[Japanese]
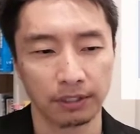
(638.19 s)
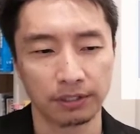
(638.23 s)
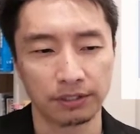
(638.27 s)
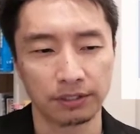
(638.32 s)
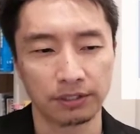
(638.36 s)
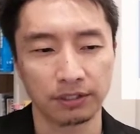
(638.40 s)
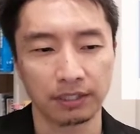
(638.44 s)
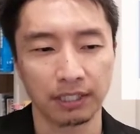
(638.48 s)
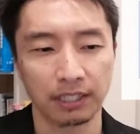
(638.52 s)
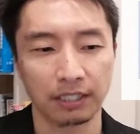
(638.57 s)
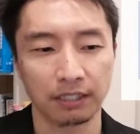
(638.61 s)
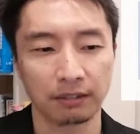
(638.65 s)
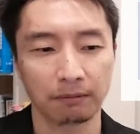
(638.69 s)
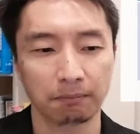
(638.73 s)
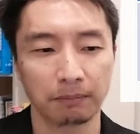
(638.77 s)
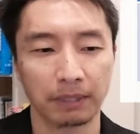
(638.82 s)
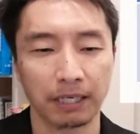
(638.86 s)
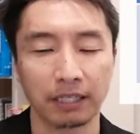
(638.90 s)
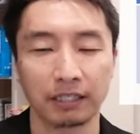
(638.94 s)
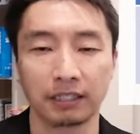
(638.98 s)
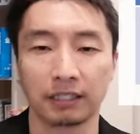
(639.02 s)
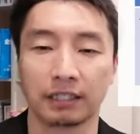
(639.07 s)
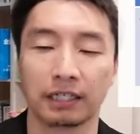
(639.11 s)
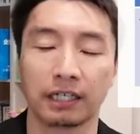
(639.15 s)
1年
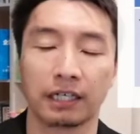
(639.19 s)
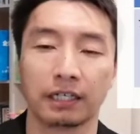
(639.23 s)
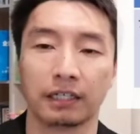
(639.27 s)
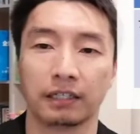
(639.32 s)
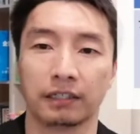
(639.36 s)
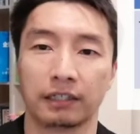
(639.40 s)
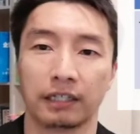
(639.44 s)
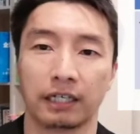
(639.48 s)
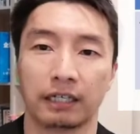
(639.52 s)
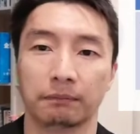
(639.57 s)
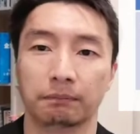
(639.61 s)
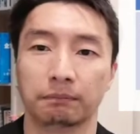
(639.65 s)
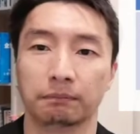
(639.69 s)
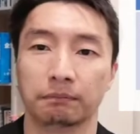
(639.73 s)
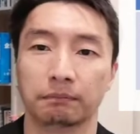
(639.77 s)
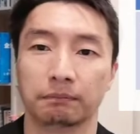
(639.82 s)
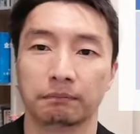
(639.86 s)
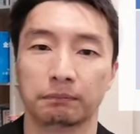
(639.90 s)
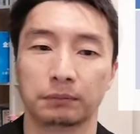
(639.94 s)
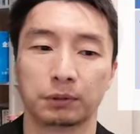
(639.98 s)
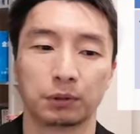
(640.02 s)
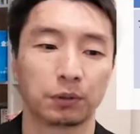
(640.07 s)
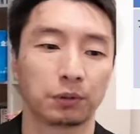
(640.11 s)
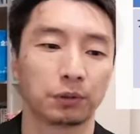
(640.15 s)
前に書いた
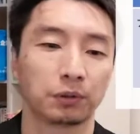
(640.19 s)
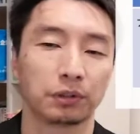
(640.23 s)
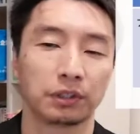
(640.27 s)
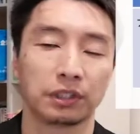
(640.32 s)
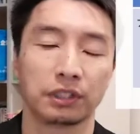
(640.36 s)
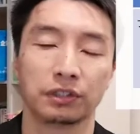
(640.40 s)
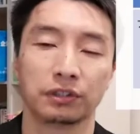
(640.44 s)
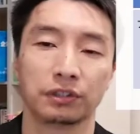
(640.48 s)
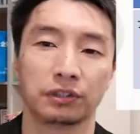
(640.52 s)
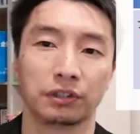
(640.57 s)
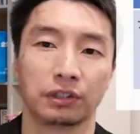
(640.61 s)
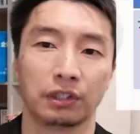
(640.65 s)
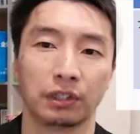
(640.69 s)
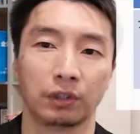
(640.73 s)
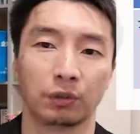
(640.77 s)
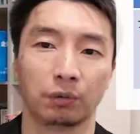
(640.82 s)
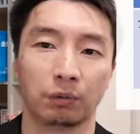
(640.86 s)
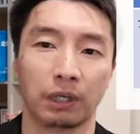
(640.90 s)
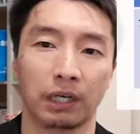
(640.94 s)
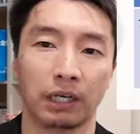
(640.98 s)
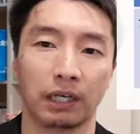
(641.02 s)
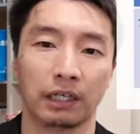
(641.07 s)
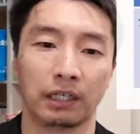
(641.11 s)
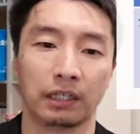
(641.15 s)
ブログの記事っていう
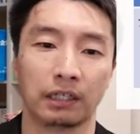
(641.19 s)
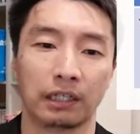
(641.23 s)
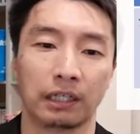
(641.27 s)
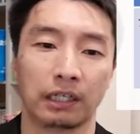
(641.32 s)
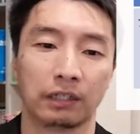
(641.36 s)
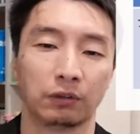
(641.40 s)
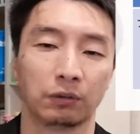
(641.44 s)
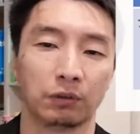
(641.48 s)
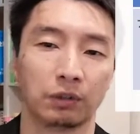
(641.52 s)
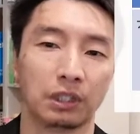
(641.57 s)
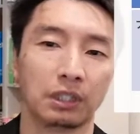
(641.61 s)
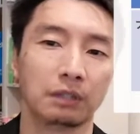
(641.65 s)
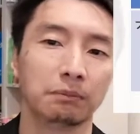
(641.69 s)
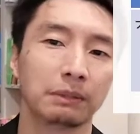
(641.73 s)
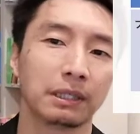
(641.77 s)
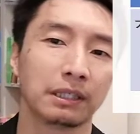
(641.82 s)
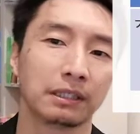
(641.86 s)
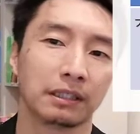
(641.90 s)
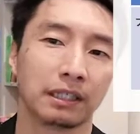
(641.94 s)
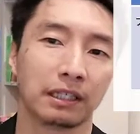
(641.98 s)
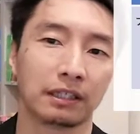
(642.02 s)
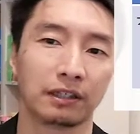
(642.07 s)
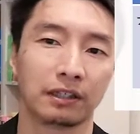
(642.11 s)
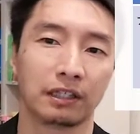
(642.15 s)
のは、あの
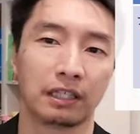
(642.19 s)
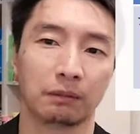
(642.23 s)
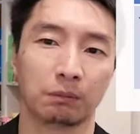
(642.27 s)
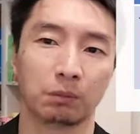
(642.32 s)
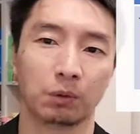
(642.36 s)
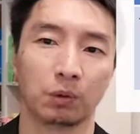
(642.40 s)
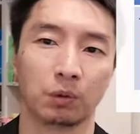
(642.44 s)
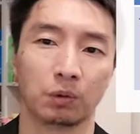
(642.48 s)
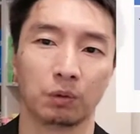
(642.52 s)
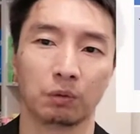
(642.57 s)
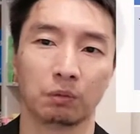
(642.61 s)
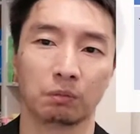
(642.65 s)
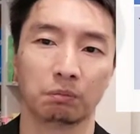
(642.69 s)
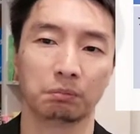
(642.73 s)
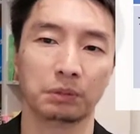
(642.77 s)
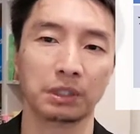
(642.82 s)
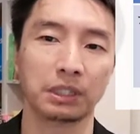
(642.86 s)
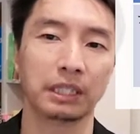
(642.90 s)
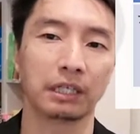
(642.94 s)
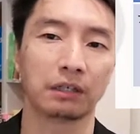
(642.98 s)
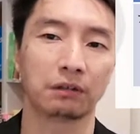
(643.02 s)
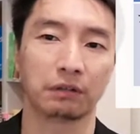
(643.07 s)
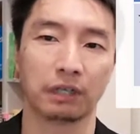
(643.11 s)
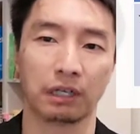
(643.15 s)
今になっても
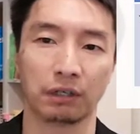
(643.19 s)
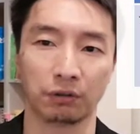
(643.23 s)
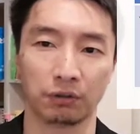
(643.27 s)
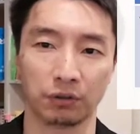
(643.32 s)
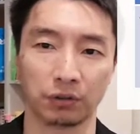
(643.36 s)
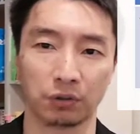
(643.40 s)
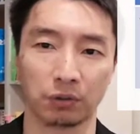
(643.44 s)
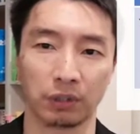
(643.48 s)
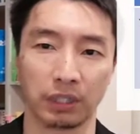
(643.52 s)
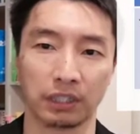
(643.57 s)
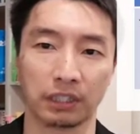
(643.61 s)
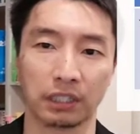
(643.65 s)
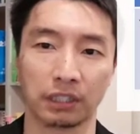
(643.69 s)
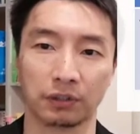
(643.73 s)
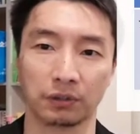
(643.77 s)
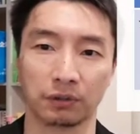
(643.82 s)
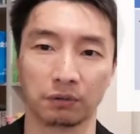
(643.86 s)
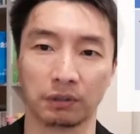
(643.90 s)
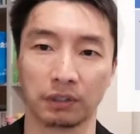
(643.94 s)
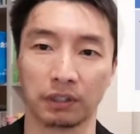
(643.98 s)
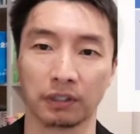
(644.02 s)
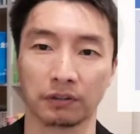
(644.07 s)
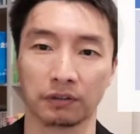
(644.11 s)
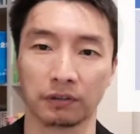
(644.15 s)
見てくれる人がいたり
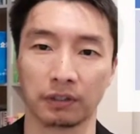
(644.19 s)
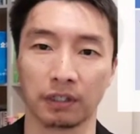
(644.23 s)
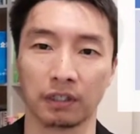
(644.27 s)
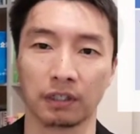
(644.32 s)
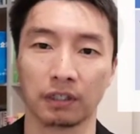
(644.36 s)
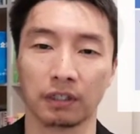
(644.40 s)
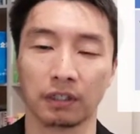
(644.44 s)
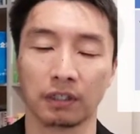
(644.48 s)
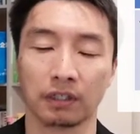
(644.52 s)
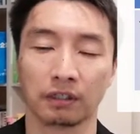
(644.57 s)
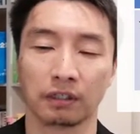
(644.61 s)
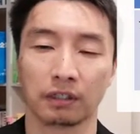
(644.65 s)
するわけですね。